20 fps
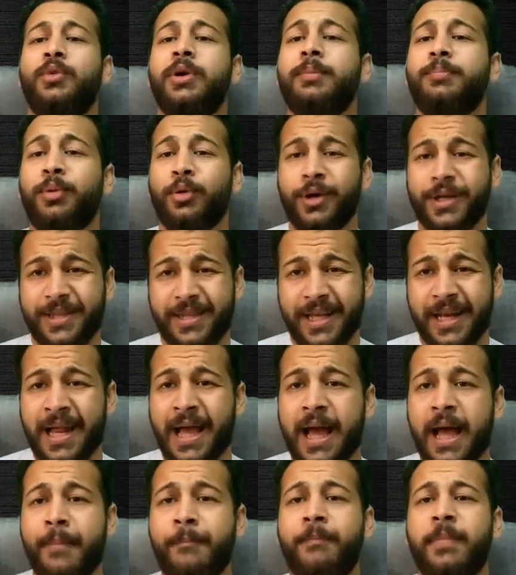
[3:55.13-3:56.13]
والبوينت
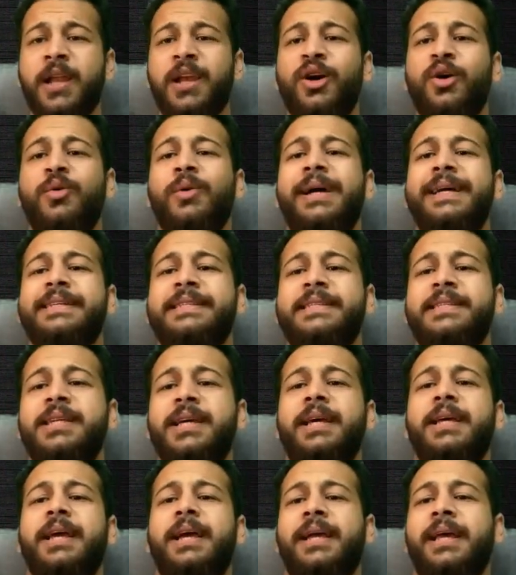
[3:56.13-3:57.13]
الأهم اللي هو
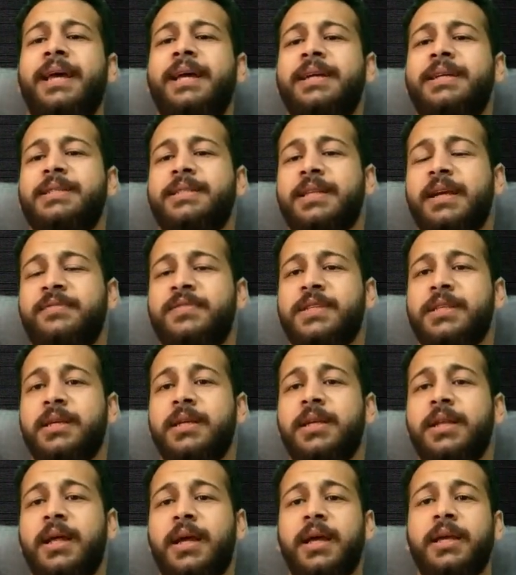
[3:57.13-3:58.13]
إزاي أجهز
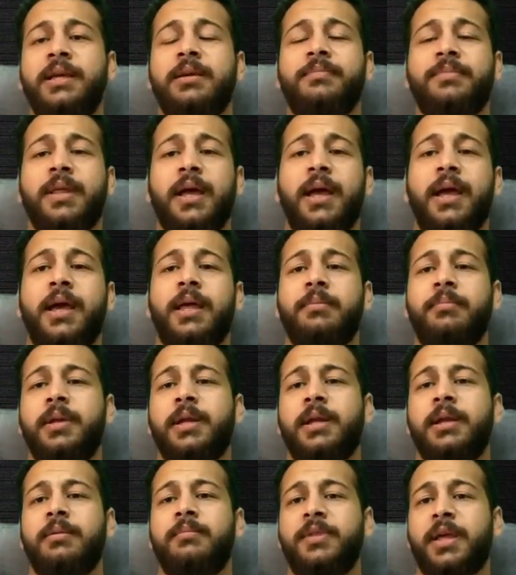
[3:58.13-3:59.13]
نفسي لأي امتحان
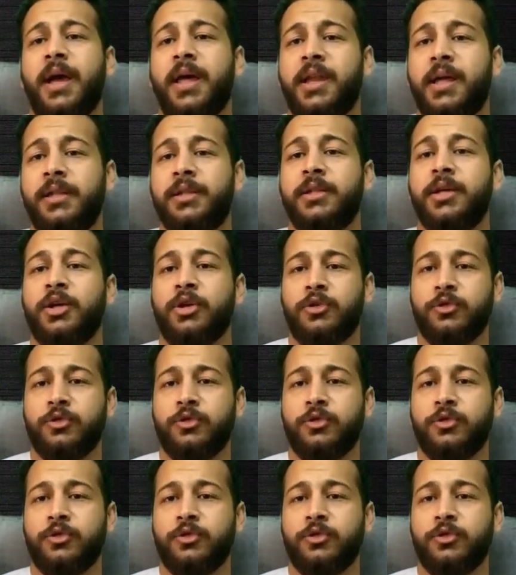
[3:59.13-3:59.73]
من الامتحانات